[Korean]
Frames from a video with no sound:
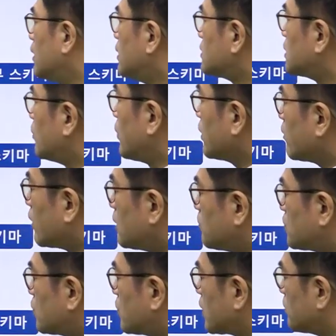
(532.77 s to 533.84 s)
그다음 회계 관리
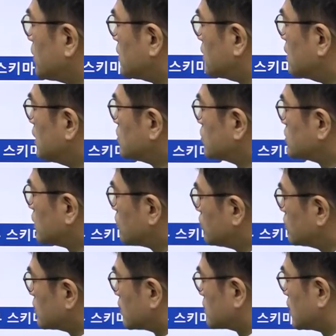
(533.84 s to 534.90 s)
프로그램은 또
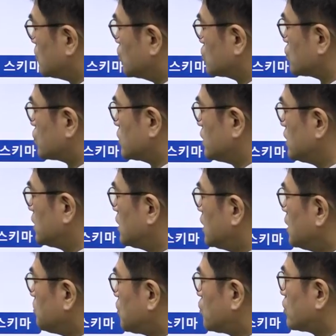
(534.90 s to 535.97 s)
새로운 어떠한 요소들이
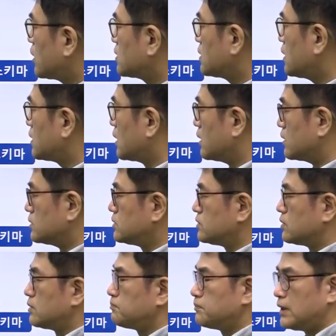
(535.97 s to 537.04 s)
필요하더라라는
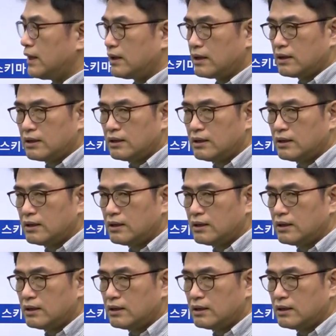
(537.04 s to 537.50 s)
것이죠. 네.